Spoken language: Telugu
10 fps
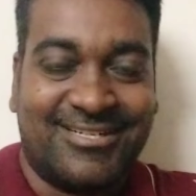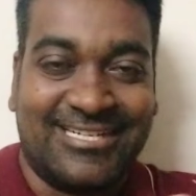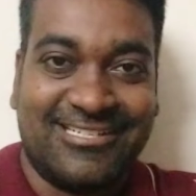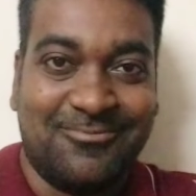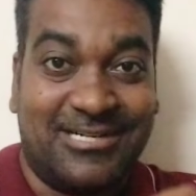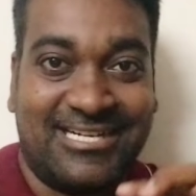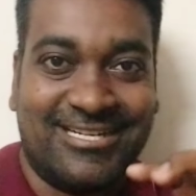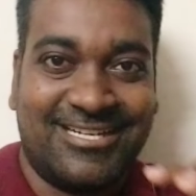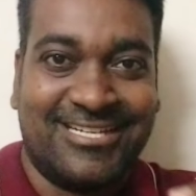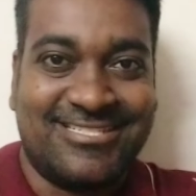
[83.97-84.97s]
టైటిల్
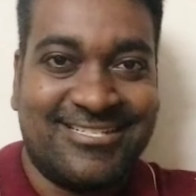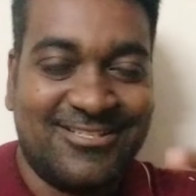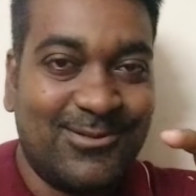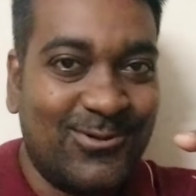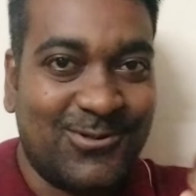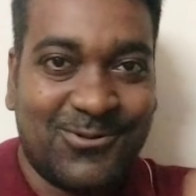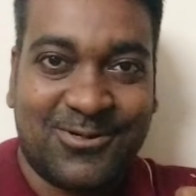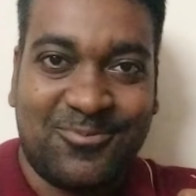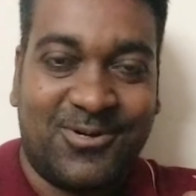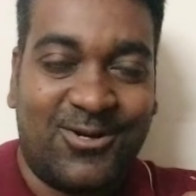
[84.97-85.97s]
బాగా నచ్చింది లోగో
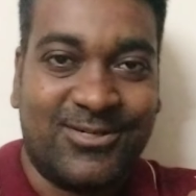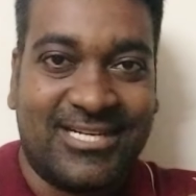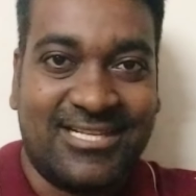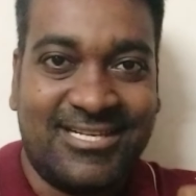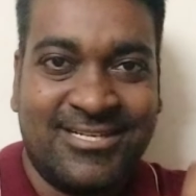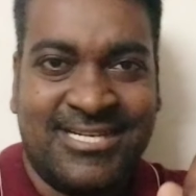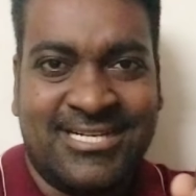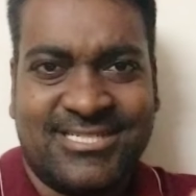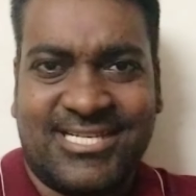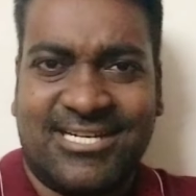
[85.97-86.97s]
కూడా బాగుంటుంది
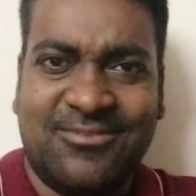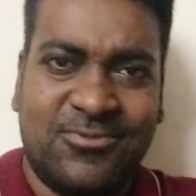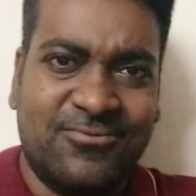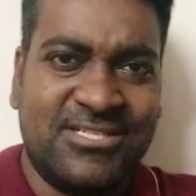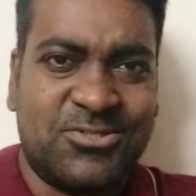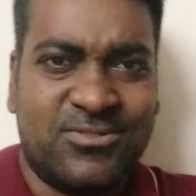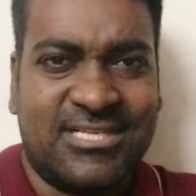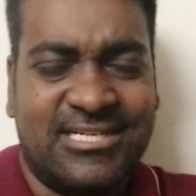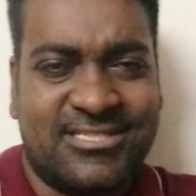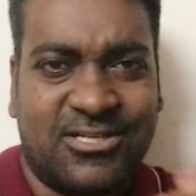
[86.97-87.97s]
సరే మూవీ
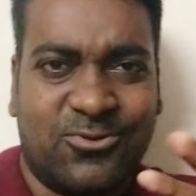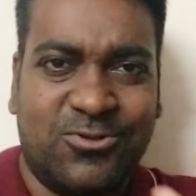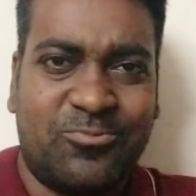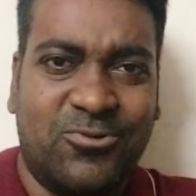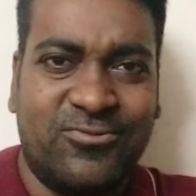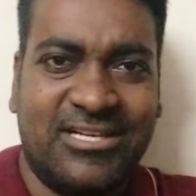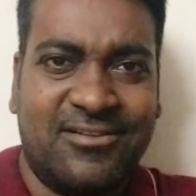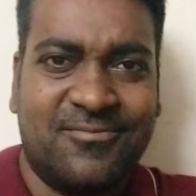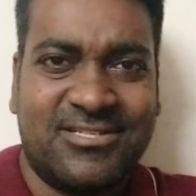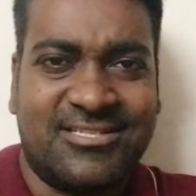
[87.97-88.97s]
చూస్తే ఇట్స్ ఎ గుడ్ మూవీ
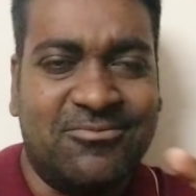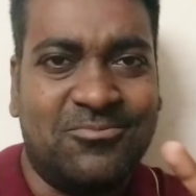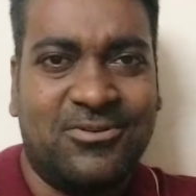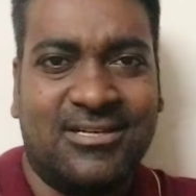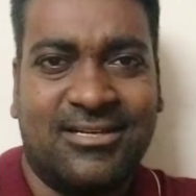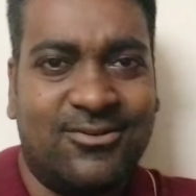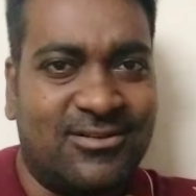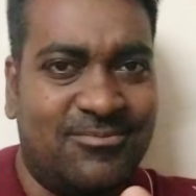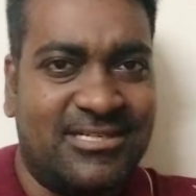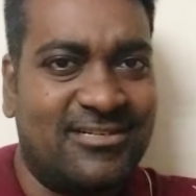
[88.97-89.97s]
సింపుల్గా
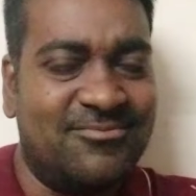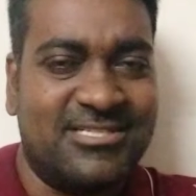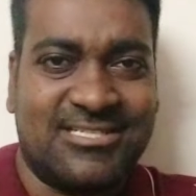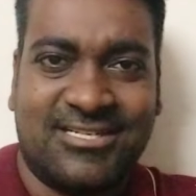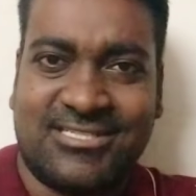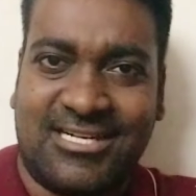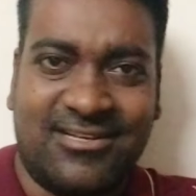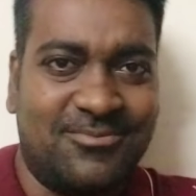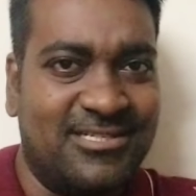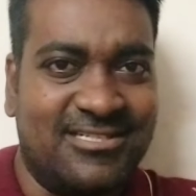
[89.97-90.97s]
ఒక మటన్ మిస్టరీ
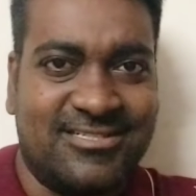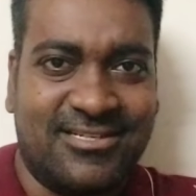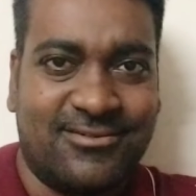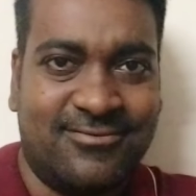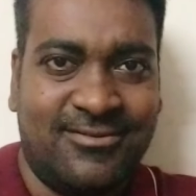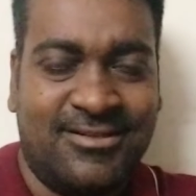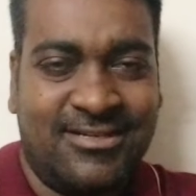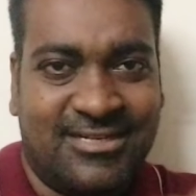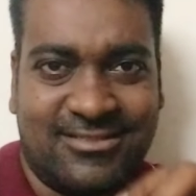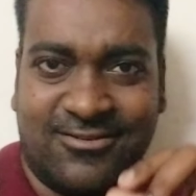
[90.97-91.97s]
చాలా బాగా తీశారు
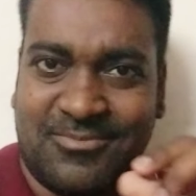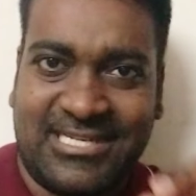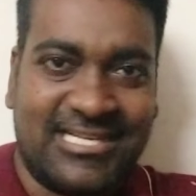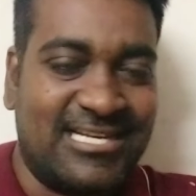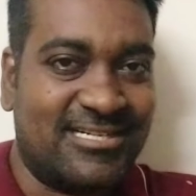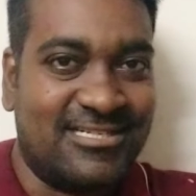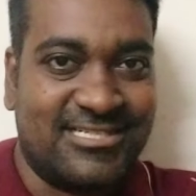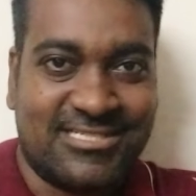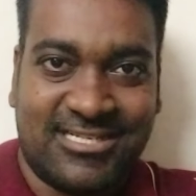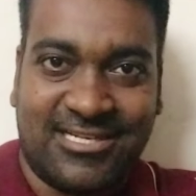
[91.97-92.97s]
అందులో మెయిన్ క్యారెక్టర్
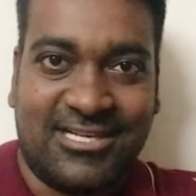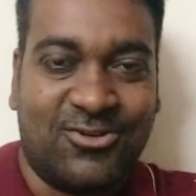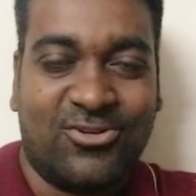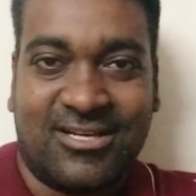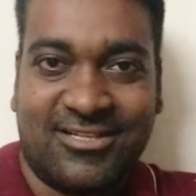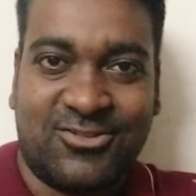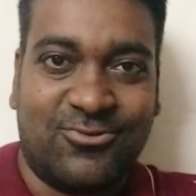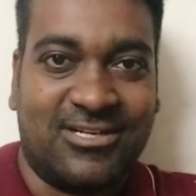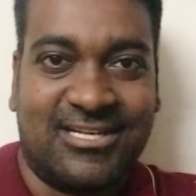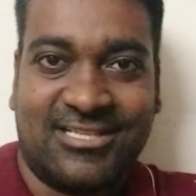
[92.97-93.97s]
చేసిన హీరో గారే
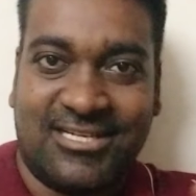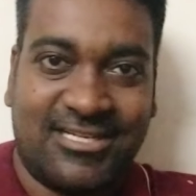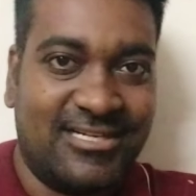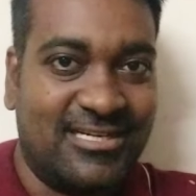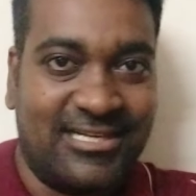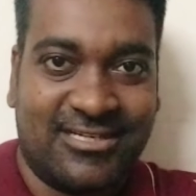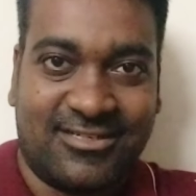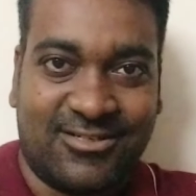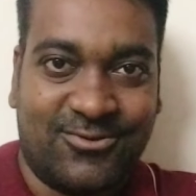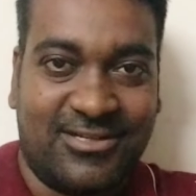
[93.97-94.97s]
ధ్రువ గారే దానికి
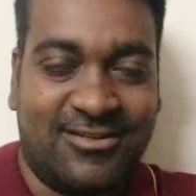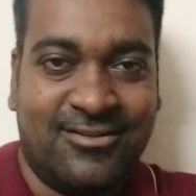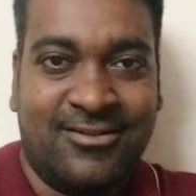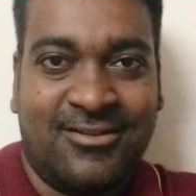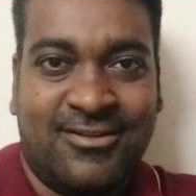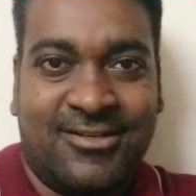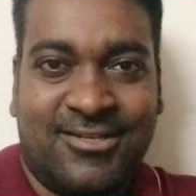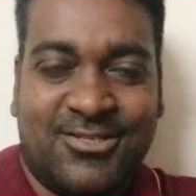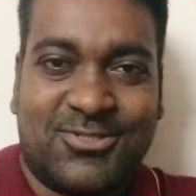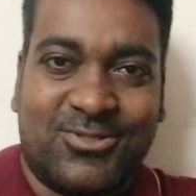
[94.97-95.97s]
డైరెక్టర్ కూడా
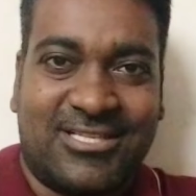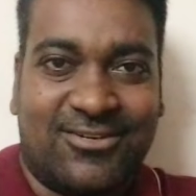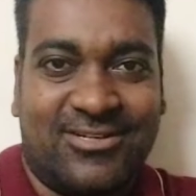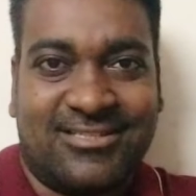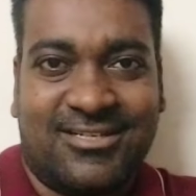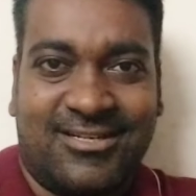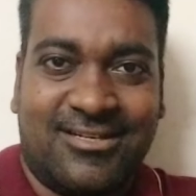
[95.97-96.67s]
సో తర్వాత